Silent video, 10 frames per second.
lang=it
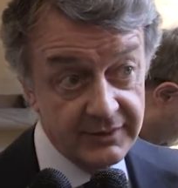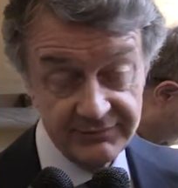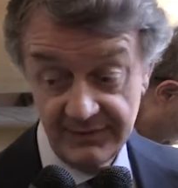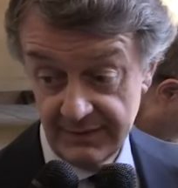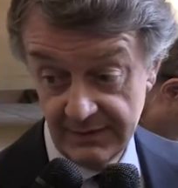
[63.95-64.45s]

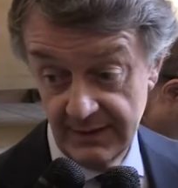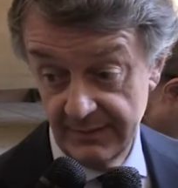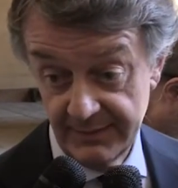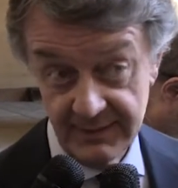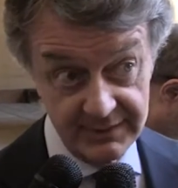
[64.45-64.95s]
effetti delle
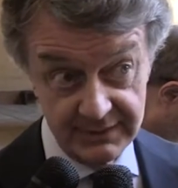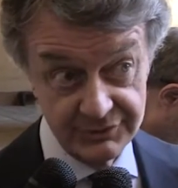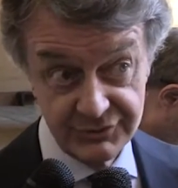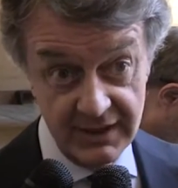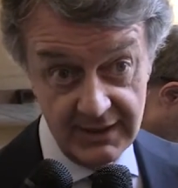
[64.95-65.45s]
perdite
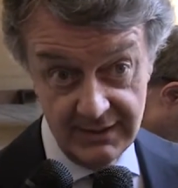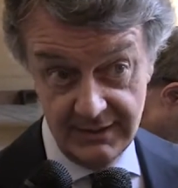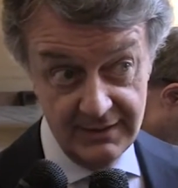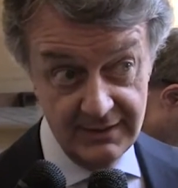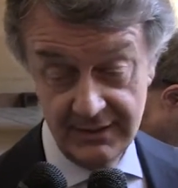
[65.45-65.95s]
già
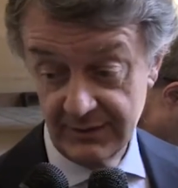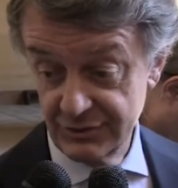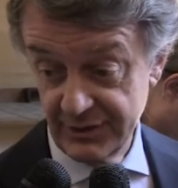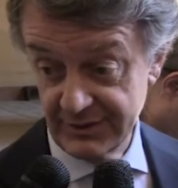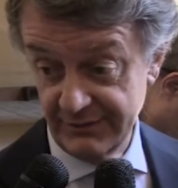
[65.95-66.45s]

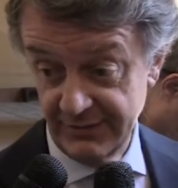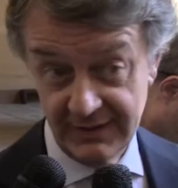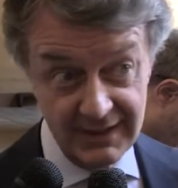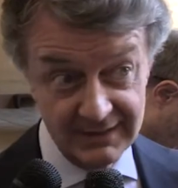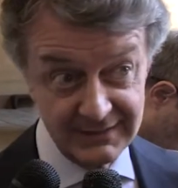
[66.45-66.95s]

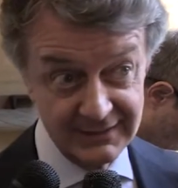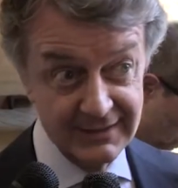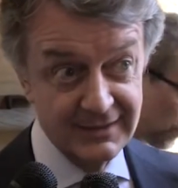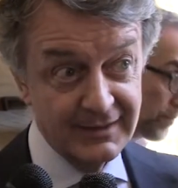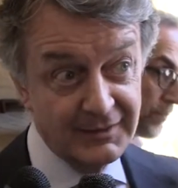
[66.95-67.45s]
certificate.